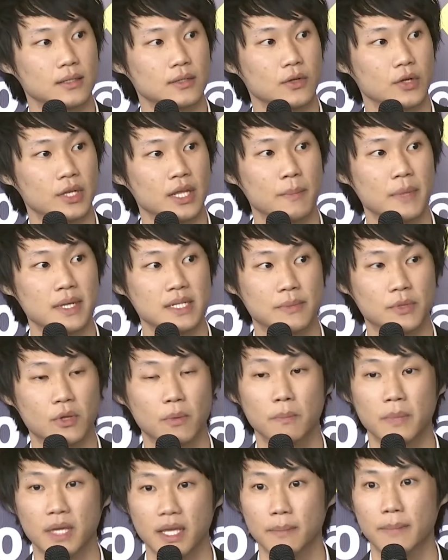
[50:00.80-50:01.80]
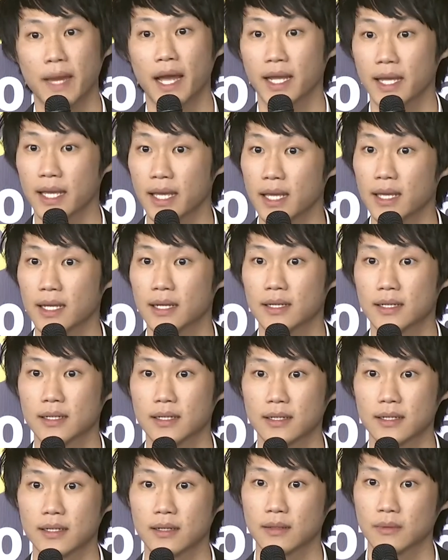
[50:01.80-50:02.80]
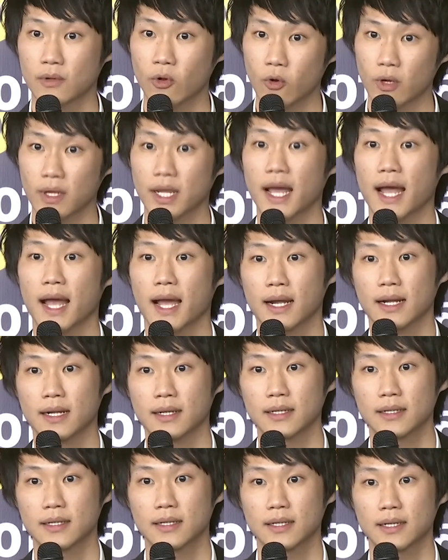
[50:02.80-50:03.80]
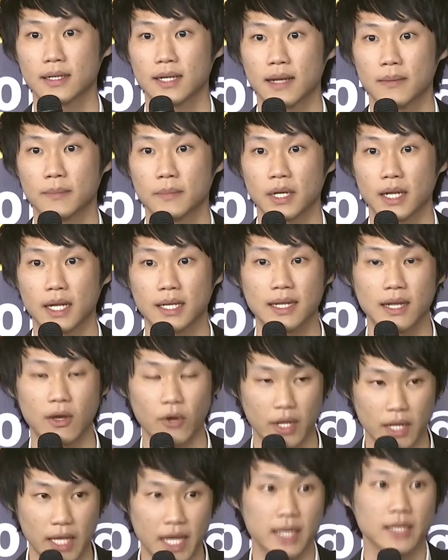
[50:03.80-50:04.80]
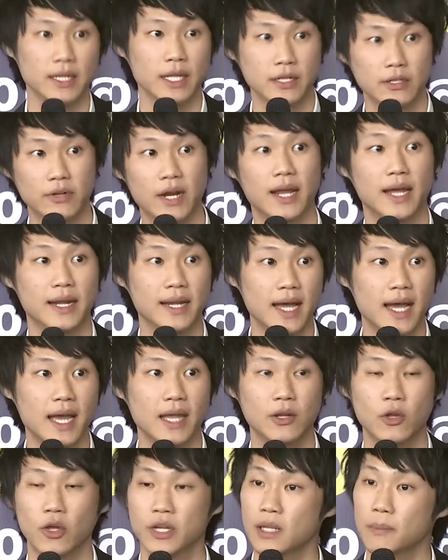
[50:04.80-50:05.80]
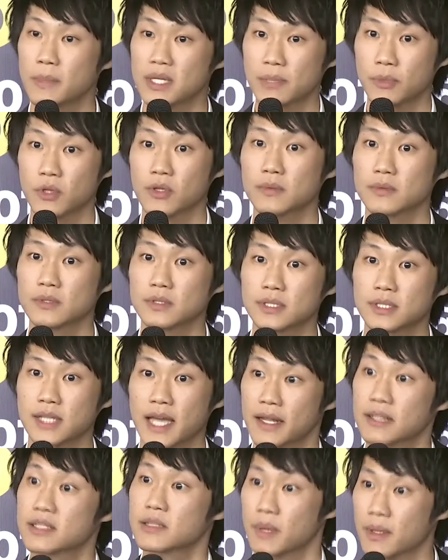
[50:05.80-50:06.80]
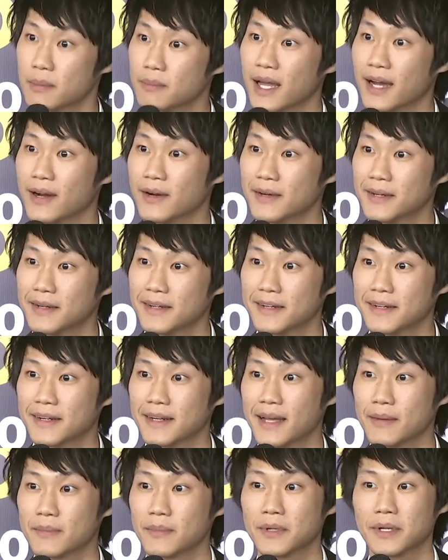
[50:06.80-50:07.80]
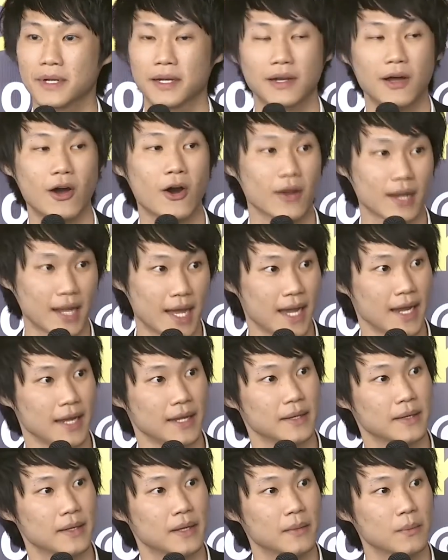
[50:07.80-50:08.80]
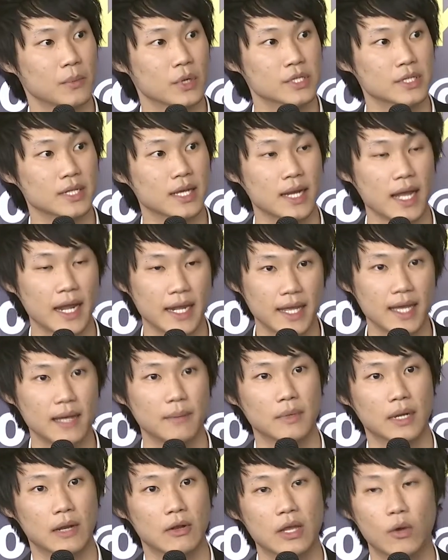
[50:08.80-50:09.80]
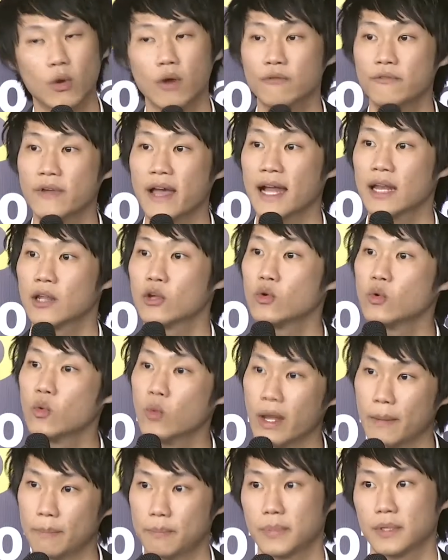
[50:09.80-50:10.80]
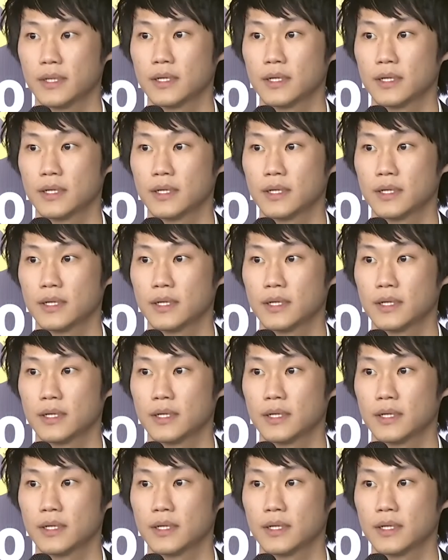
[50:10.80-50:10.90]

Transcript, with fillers: โดยที่ไม่จำเป็นต้องมี banking คนกลางนะครับเหมือนกับที่เรา interact กันได้โดยที่ไม่จำเป็นต้องใช้หนังสือพิมพ์แล้วนะครับออนไลน์เพราะฉะนั้นอันเนี้ยเราเรียกว่า value web